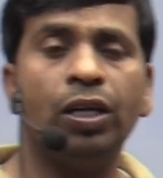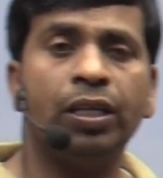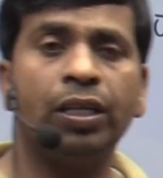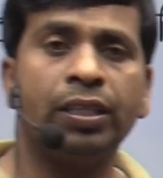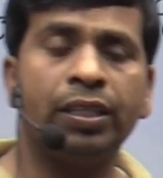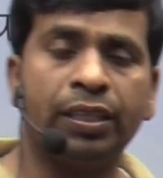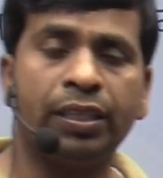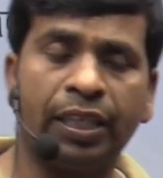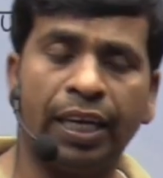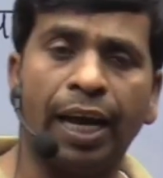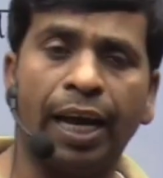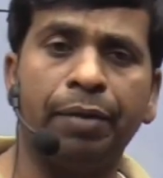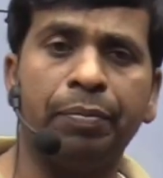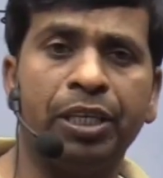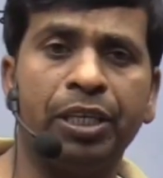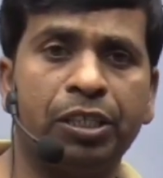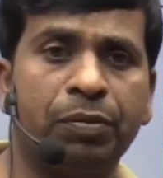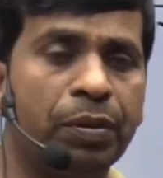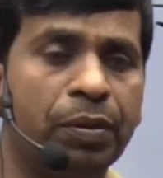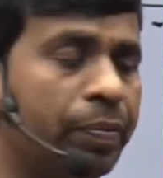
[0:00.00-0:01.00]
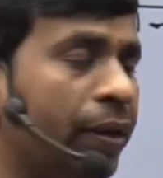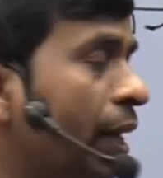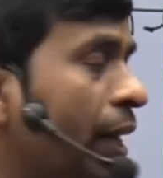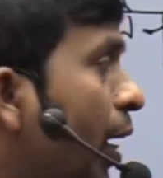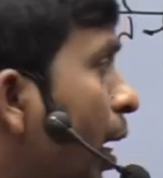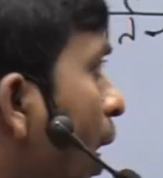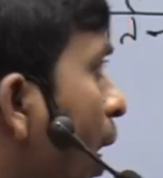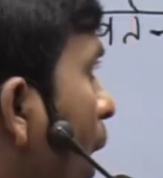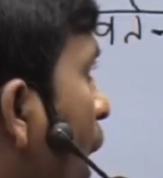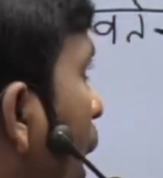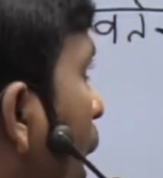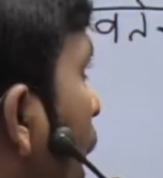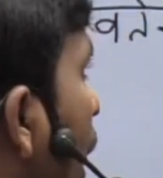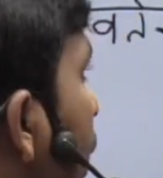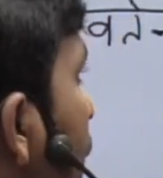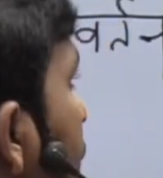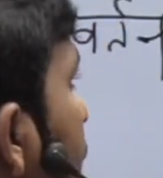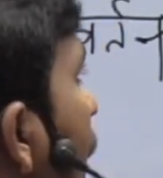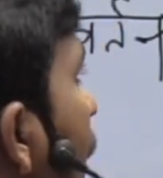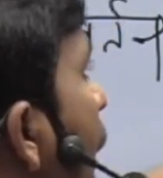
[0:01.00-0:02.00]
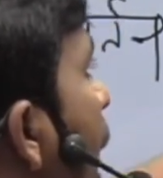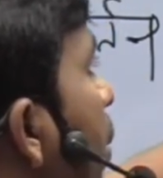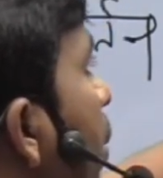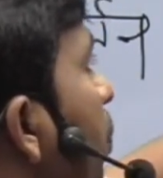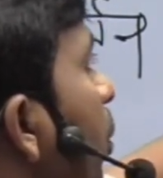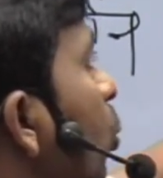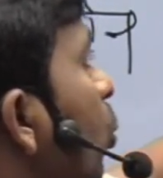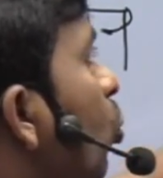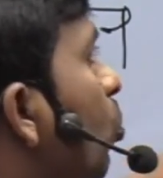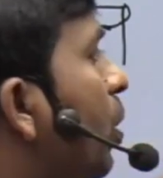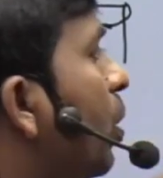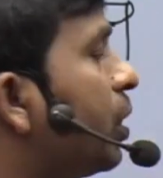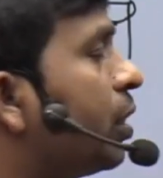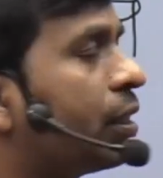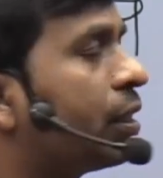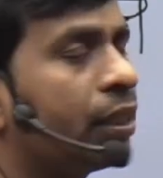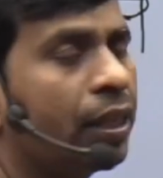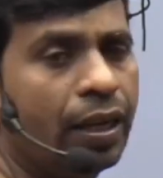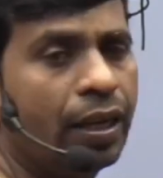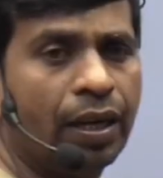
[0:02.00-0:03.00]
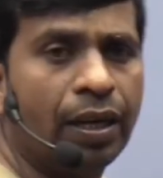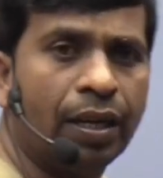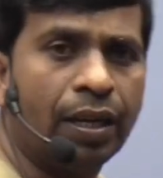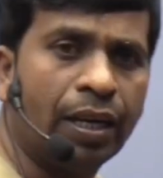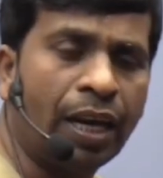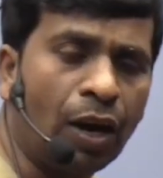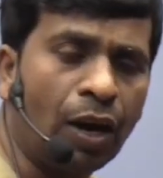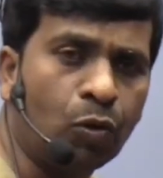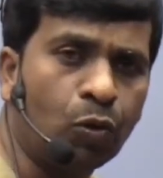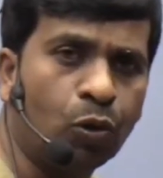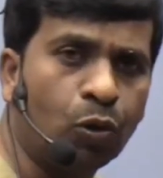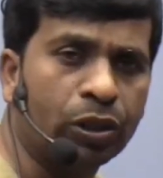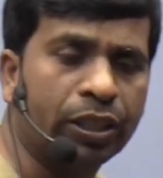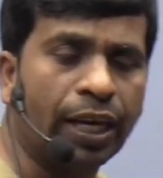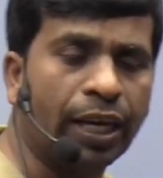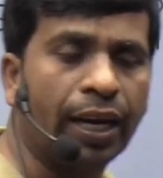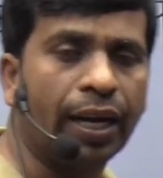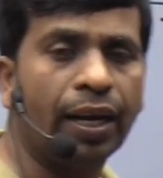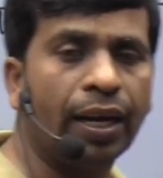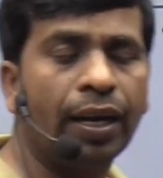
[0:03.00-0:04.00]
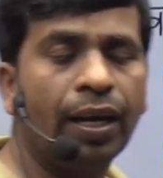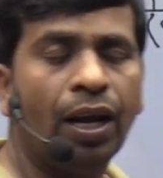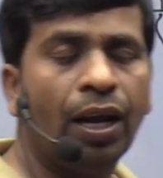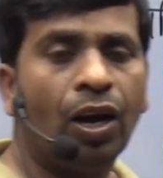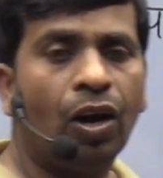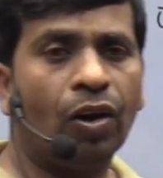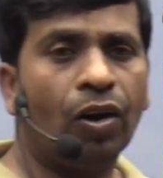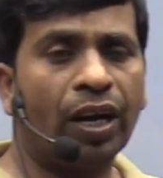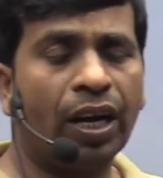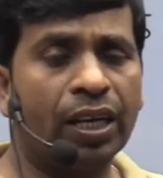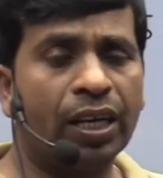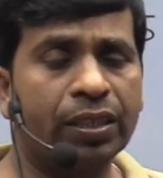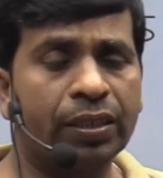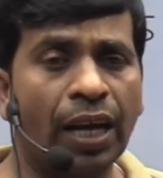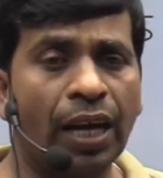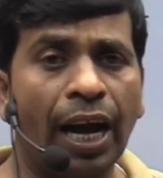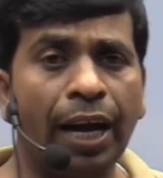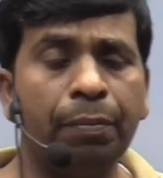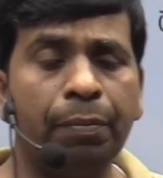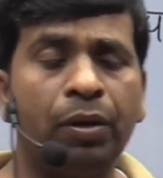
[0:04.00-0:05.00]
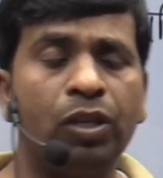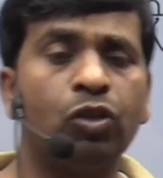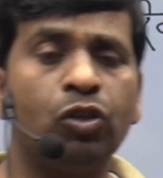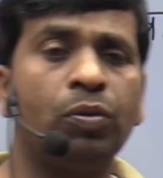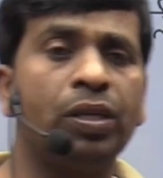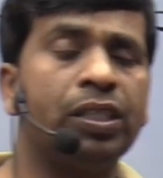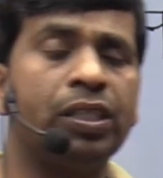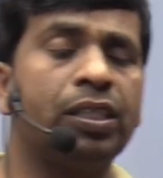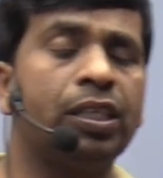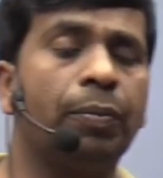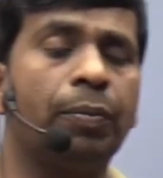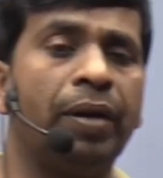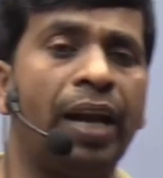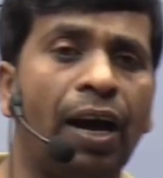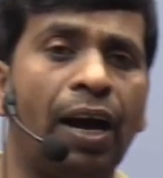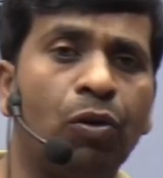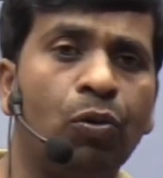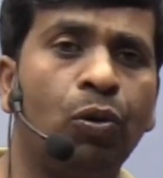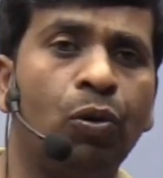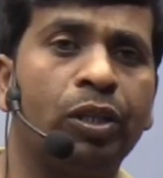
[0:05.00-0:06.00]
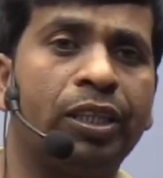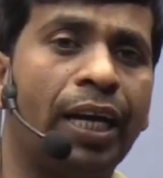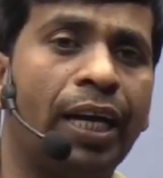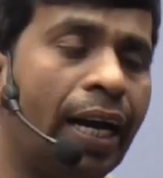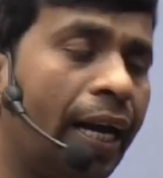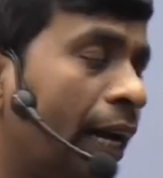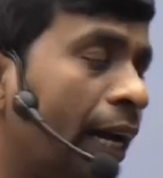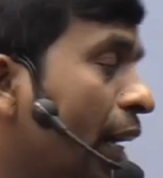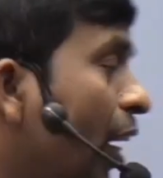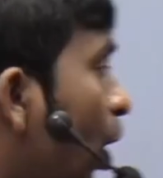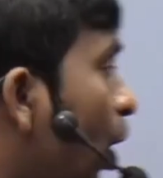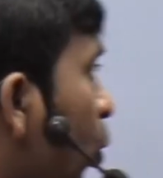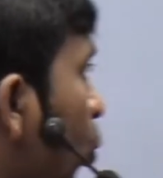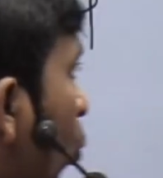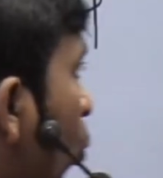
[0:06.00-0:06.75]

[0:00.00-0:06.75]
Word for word: सौ तिरानवे ईस्वी में अस्थाई बंदोबस्त लागू होता है और अस्थाई बंदोबस्त जब लागू होता है